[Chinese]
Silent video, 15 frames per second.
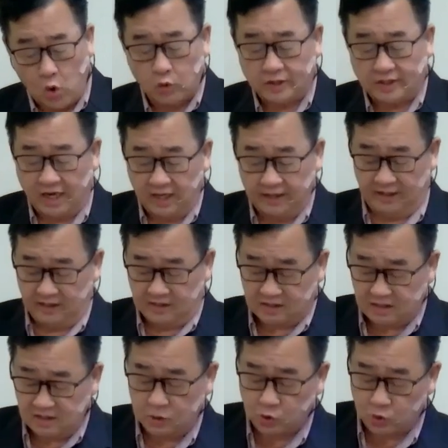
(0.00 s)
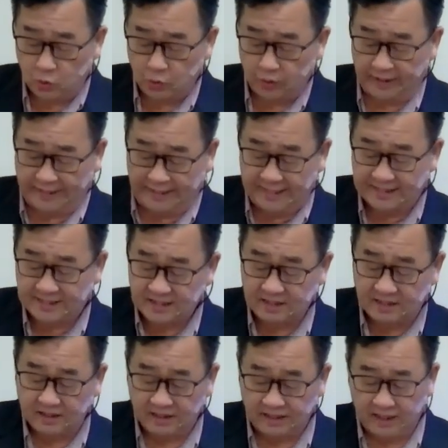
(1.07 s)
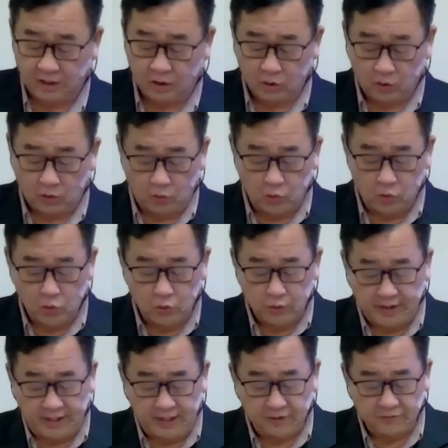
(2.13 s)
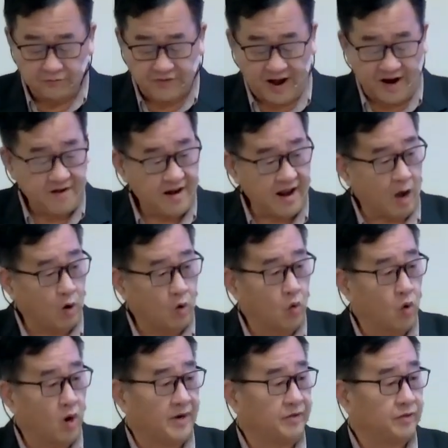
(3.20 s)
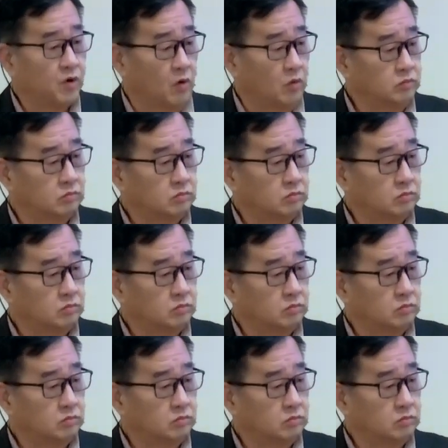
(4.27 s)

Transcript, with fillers: 得以知足，以致你如因返老还童。